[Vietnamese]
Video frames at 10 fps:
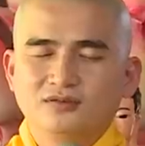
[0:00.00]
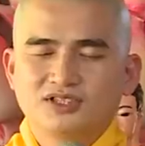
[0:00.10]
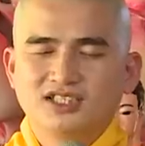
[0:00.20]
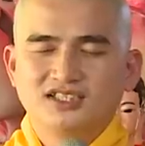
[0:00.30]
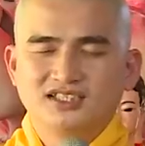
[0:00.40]
ốc
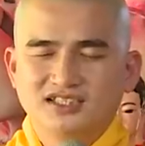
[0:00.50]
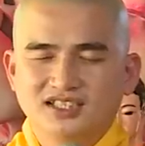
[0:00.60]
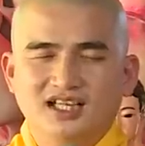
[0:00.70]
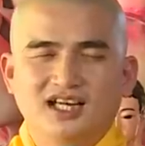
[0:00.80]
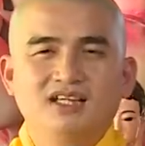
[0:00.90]
sên thì
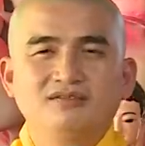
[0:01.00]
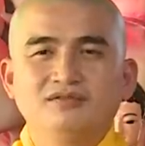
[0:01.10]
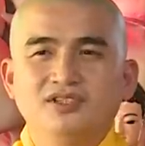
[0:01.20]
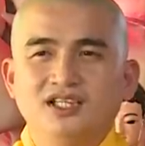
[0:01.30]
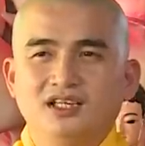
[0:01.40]
nhìn
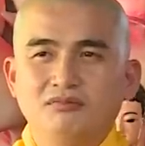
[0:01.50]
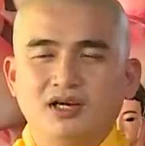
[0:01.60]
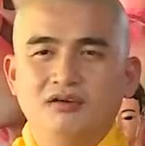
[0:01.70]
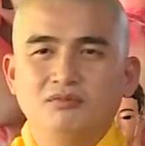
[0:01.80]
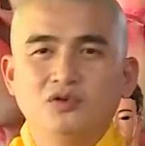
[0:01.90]
anh với ánh
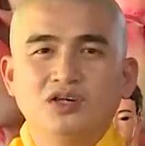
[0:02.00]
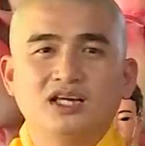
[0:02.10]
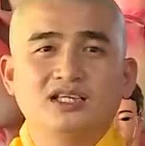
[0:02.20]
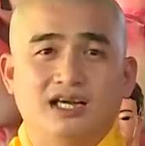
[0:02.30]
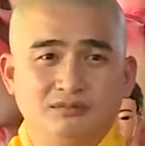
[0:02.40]
mắt muốn
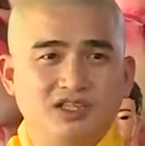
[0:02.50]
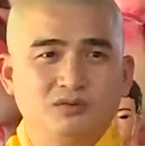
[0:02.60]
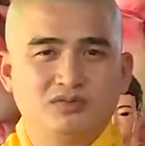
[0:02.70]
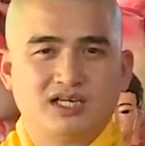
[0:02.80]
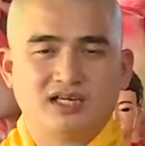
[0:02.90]
anh cảm
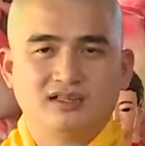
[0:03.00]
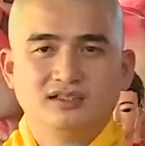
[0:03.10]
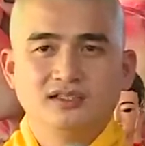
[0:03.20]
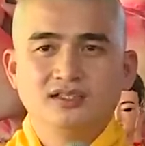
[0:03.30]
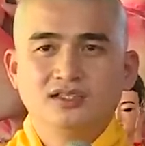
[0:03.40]
thông rằng
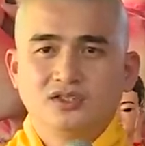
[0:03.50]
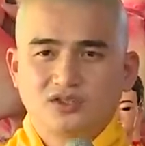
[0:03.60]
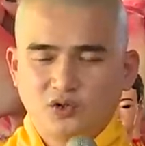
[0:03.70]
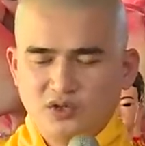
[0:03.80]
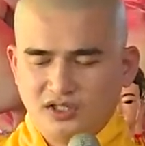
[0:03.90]

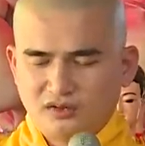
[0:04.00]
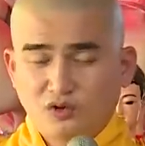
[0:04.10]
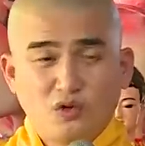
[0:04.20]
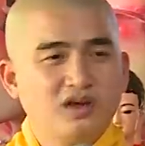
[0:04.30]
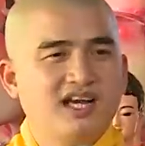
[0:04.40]
tôi đã
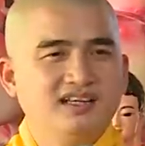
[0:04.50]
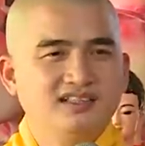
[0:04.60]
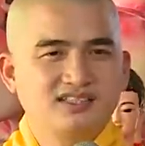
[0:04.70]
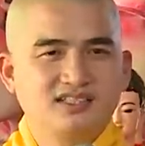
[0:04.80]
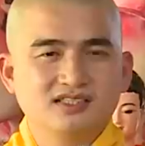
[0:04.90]
cố gắng
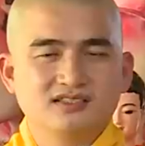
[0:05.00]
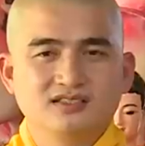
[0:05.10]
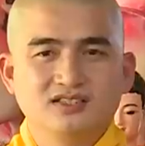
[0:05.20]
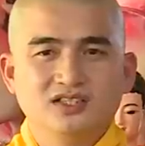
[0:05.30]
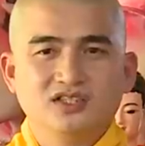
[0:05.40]
hết sức,
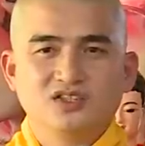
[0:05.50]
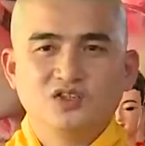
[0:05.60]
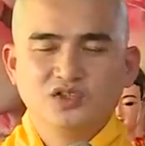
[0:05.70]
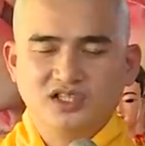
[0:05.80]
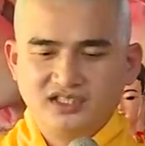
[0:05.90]

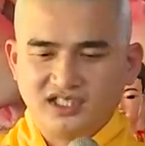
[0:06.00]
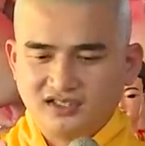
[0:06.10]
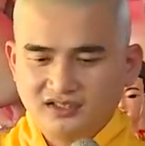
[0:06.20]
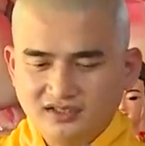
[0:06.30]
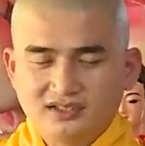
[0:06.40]
tôi đã
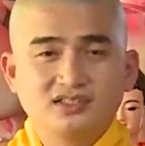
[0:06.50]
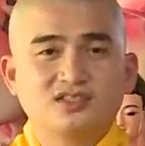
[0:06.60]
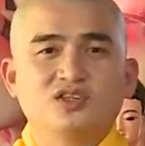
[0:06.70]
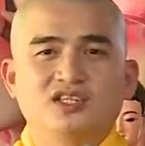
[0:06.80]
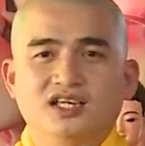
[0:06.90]
nhanh hết sức
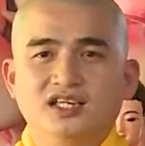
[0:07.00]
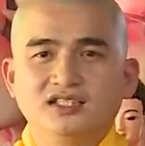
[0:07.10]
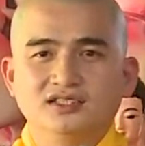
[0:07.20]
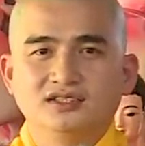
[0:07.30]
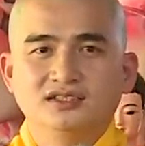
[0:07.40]
có
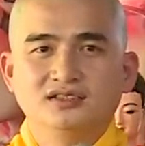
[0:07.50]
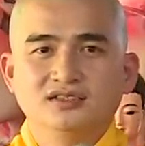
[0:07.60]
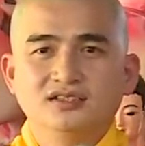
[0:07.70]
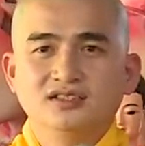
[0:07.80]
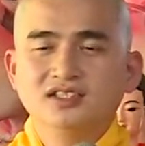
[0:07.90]
thể,
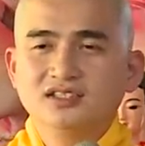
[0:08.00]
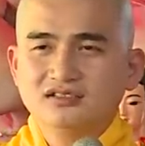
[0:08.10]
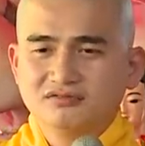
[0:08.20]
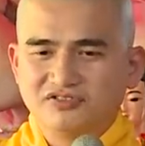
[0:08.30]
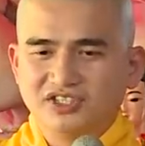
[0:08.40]

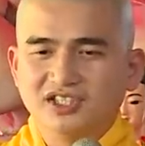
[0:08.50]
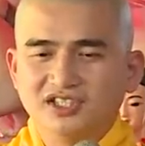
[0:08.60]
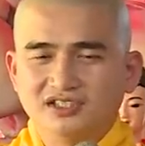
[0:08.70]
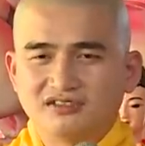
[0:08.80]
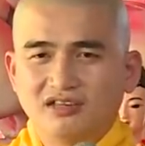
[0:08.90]
nhưng
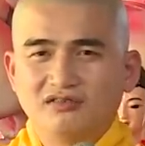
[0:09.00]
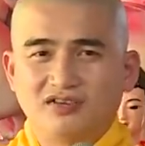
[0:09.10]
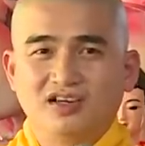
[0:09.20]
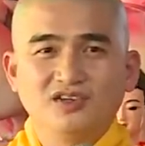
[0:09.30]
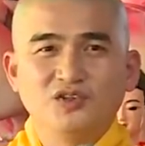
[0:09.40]
vì thân
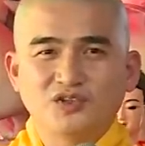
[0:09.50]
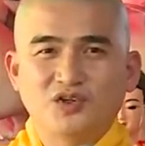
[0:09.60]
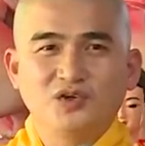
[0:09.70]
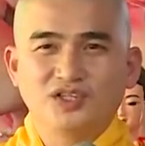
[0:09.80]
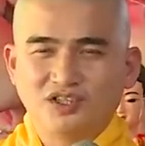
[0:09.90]
phận của
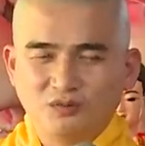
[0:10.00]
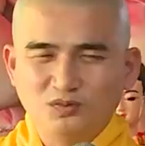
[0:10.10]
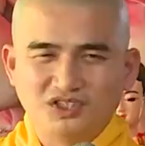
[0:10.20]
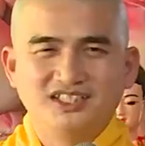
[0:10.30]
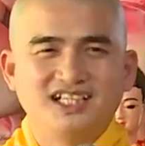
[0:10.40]
tôi
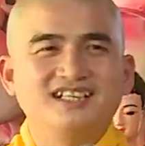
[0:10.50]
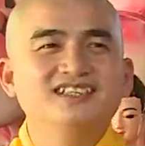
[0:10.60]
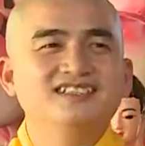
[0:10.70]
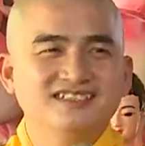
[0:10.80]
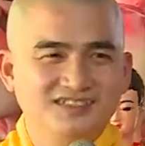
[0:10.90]
không thể nhanh
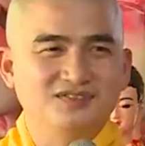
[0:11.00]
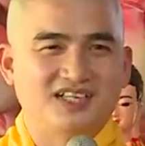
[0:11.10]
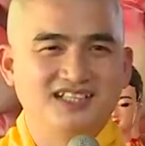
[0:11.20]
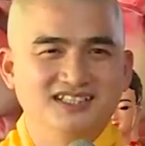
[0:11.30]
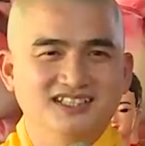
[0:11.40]
hơn như
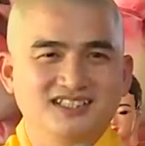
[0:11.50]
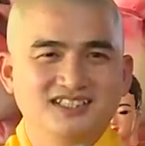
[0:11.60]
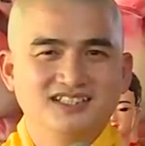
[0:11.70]
vậy được.